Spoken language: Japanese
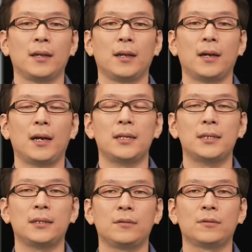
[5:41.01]
配
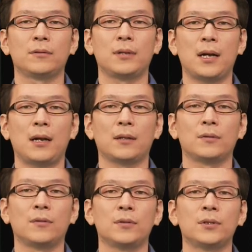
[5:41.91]
信録画
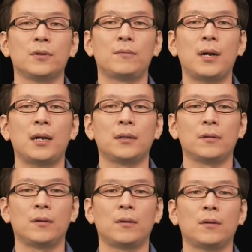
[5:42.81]
同時の場合
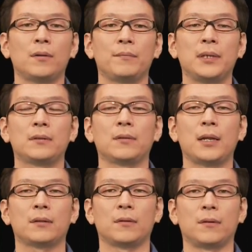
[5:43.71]
の
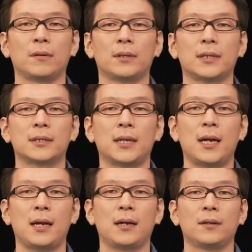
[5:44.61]
ビットレートです
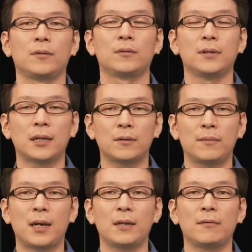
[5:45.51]
が、録画の
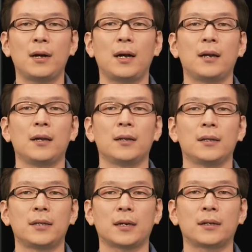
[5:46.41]
場合は
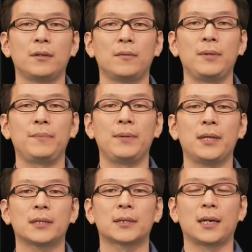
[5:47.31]

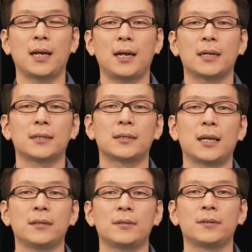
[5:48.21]
100kbps から
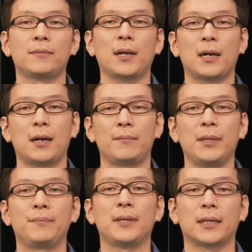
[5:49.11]

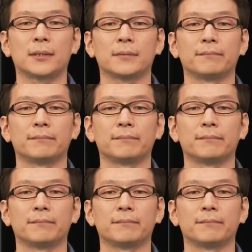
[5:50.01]
30mbps、